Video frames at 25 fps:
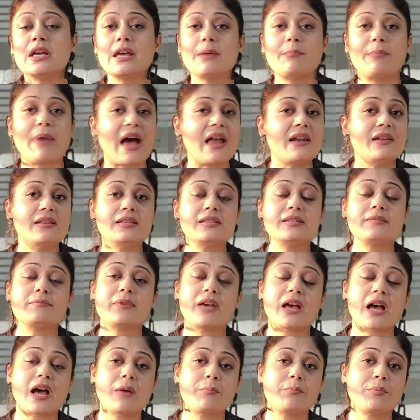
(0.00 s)
के बैलेंस
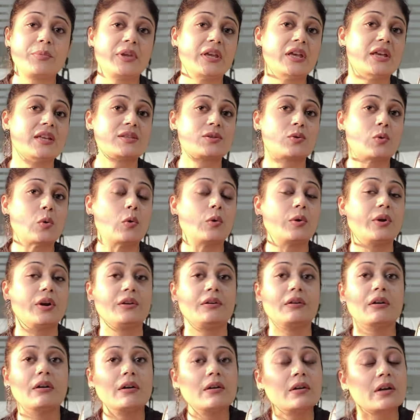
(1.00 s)
में आप इसको
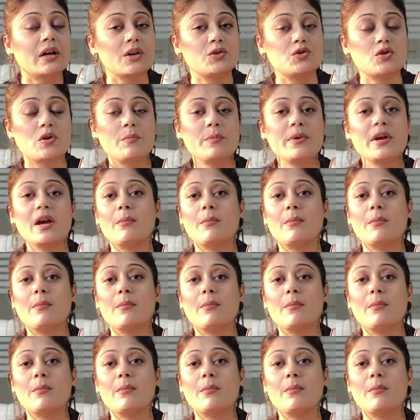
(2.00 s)
रिटर्न का जो